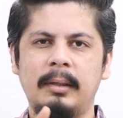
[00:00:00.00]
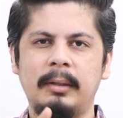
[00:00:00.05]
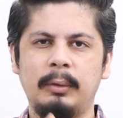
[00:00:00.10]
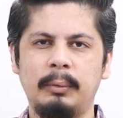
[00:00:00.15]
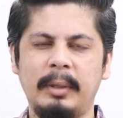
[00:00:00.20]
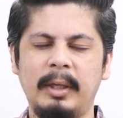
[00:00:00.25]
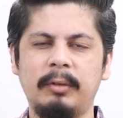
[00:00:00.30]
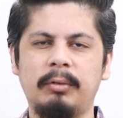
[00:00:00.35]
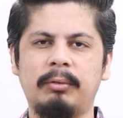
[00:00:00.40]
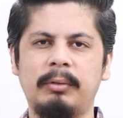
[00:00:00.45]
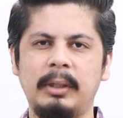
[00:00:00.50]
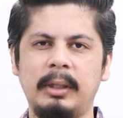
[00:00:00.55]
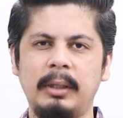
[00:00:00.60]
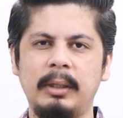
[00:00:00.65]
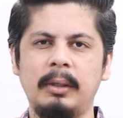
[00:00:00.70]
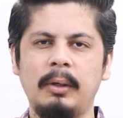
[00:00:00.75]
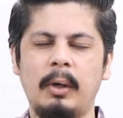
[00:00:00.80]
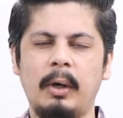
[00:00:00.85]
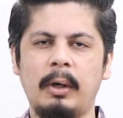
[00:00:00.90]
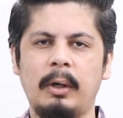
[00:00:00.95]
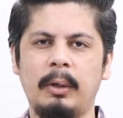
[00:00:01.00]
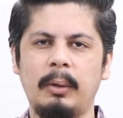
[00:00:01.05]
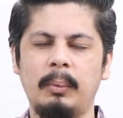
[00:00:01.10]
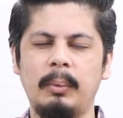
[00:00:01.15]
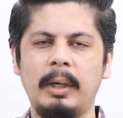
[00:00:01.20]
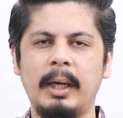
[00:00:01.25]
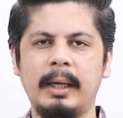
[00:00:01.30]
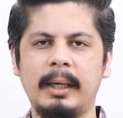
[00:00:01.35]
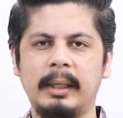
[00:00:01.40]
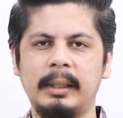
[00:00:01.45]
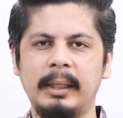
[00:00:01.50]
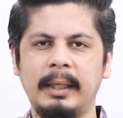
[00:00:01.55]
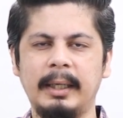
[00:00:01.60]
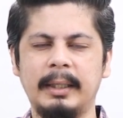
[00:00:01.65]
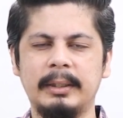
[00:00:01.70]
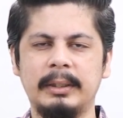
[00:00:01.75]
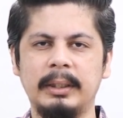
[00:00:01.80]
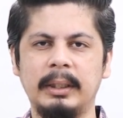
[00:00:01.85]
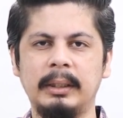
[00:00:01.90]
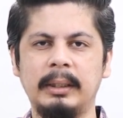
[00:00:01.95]
यूएसटी और लूना का
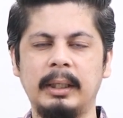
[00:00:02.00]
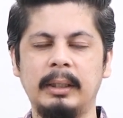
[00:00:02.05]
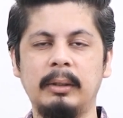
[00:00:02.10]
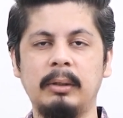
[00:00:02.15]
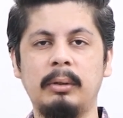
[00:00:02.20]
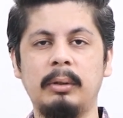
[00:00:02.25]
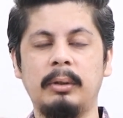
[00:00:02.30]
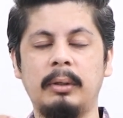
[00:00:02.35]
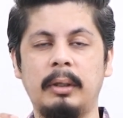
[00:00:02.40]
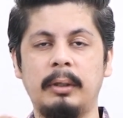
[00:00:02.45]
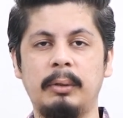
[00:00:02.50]
कनेक्शन था तो